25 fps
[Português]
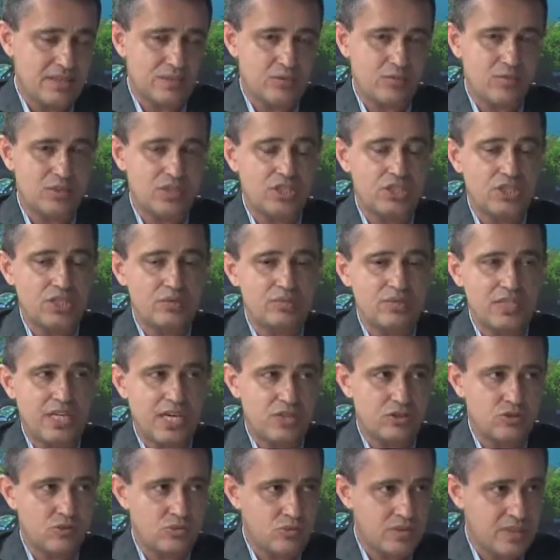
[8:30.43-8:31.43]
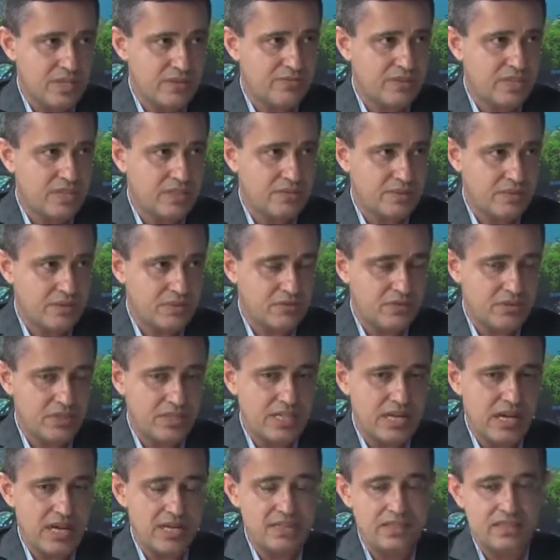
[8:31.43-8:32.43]
Então, que tipo de ajuda efetivamente foi
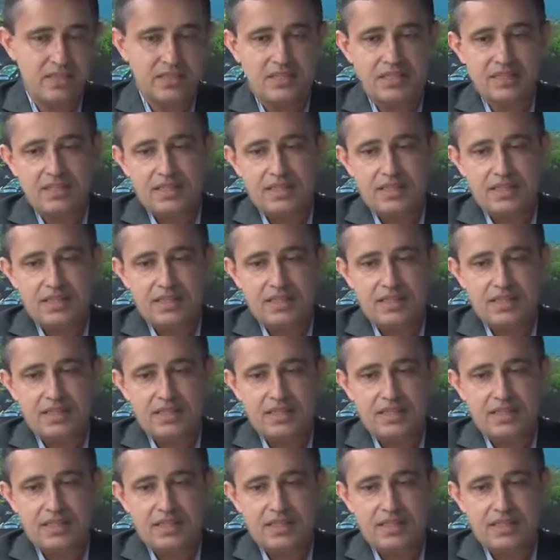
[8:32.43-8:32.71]
dada?